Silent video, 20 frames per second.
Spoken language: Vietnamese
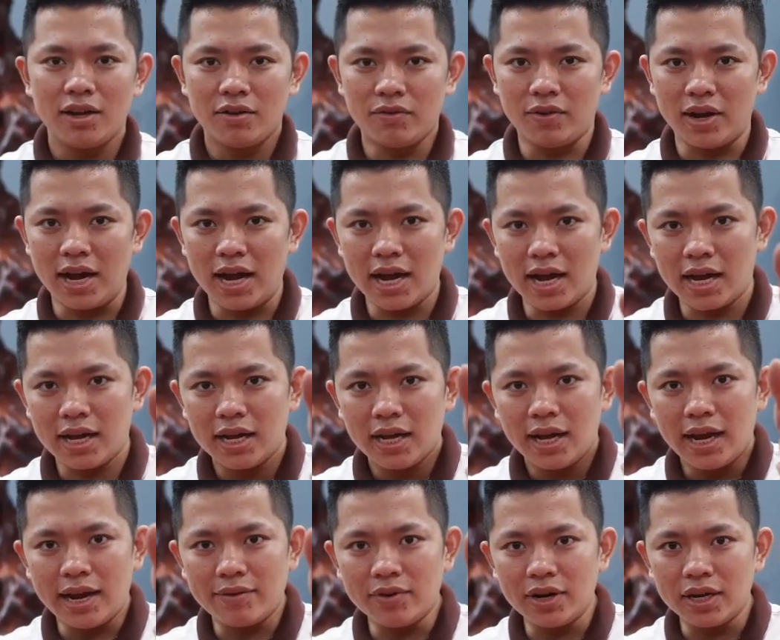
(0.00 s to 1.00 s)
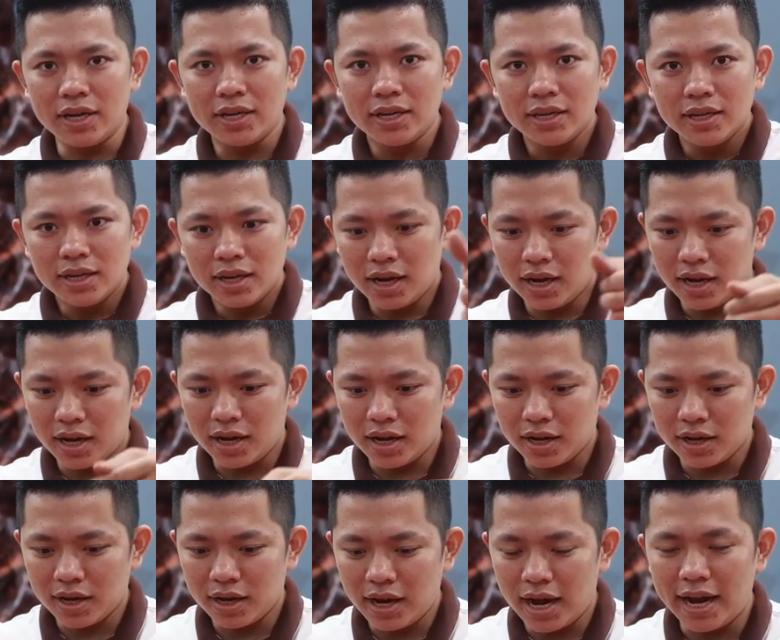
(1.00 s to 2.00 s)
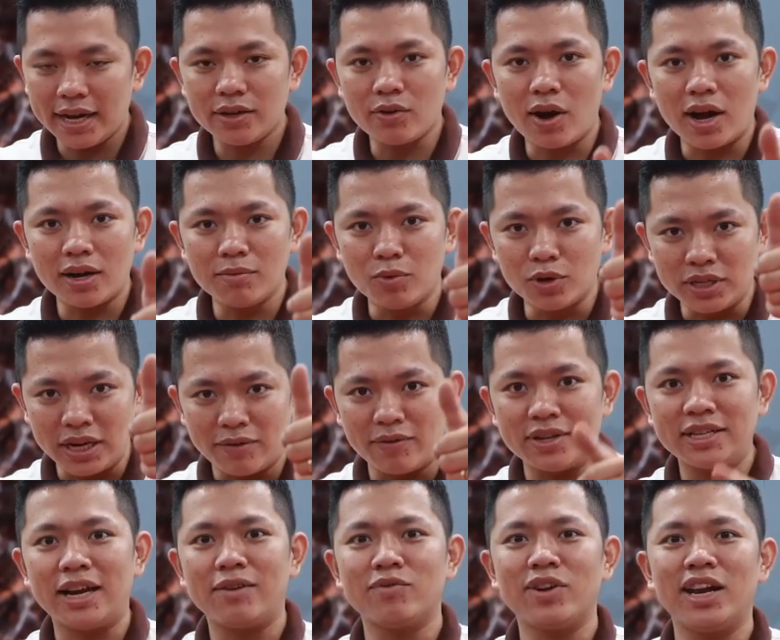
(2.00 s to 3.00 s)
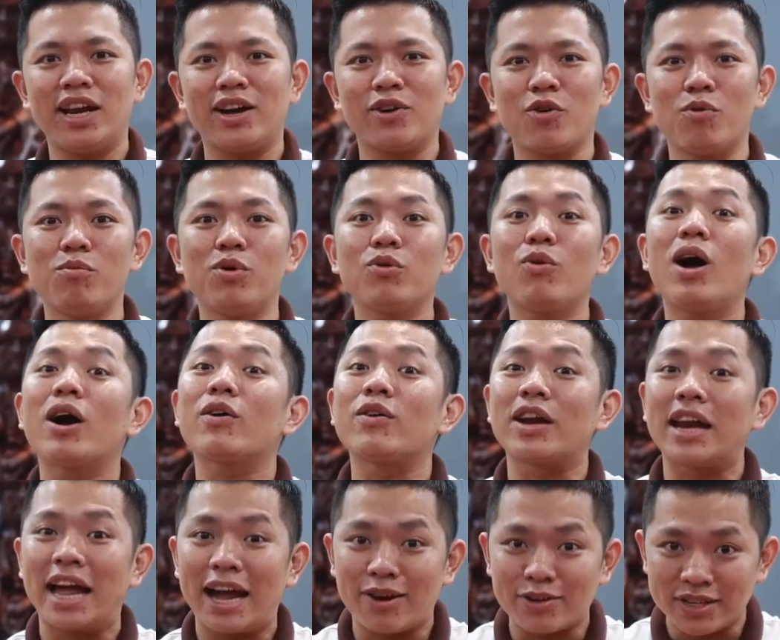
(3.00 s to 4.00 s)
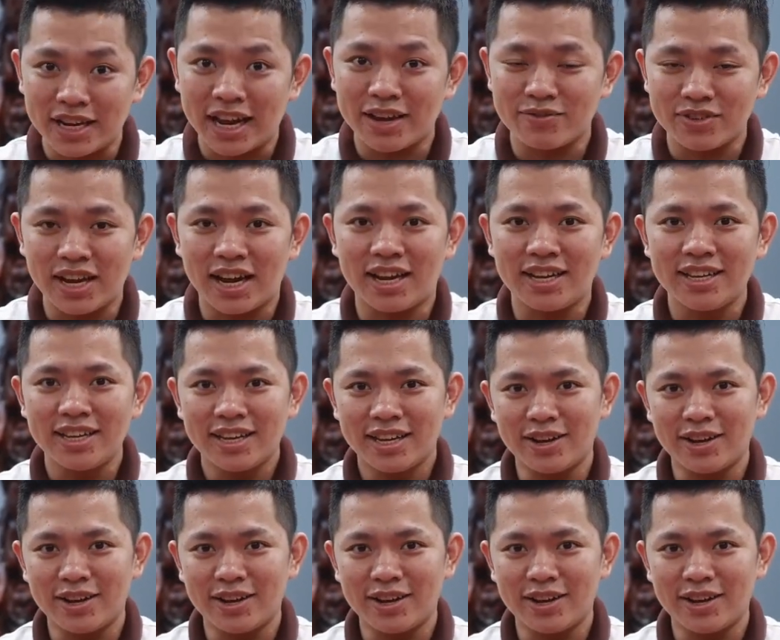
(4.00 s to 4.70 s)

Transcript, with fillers: Và em ơi, à, anh đoán một trăm phần trăm đây là gỗ muôn hoa của Lào nha em nhá.